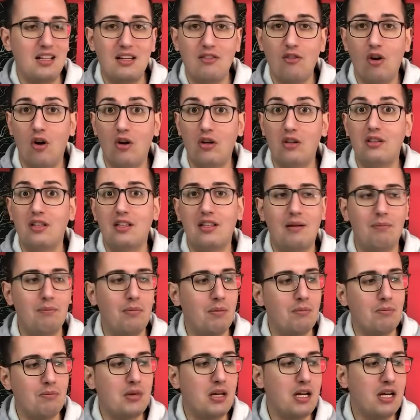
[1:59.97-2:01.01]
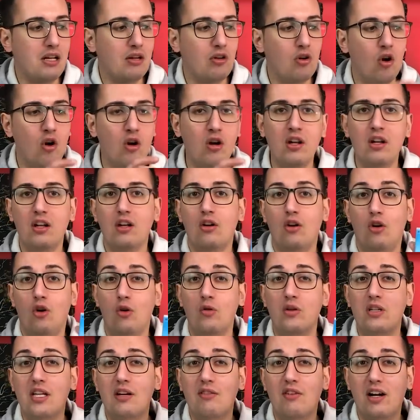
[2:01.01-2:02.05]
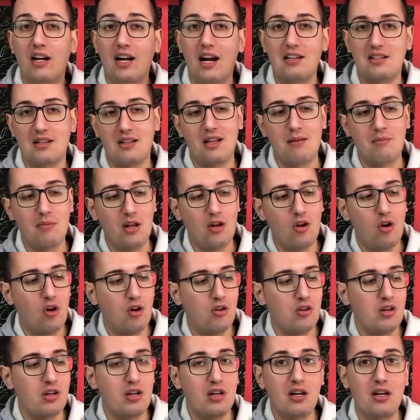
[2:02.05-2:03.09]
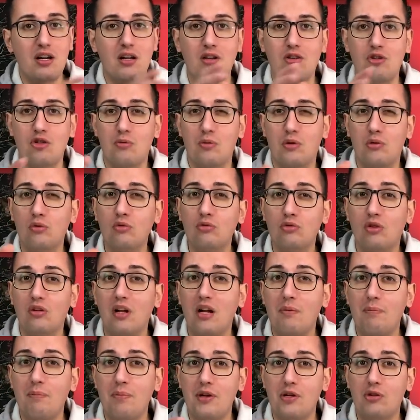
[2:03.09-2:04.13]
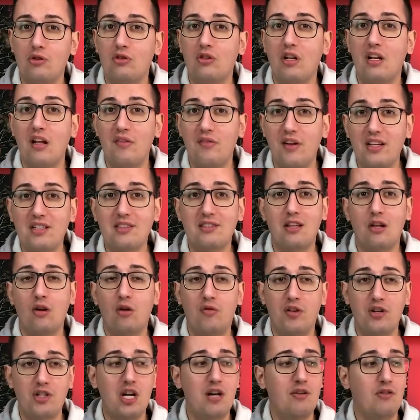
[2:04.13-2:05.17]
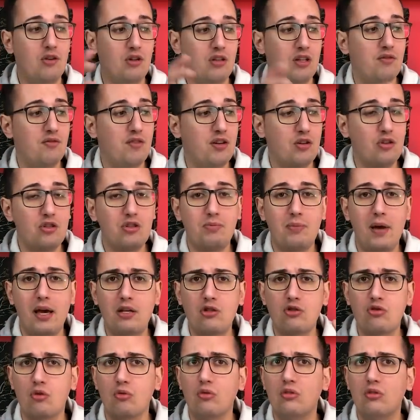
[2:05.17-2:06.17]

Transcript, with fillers: di volte da bambino, lo vedevo a casa dei miei nonni, soprattutto nel periodo delle feste lo facevano davvero spesso,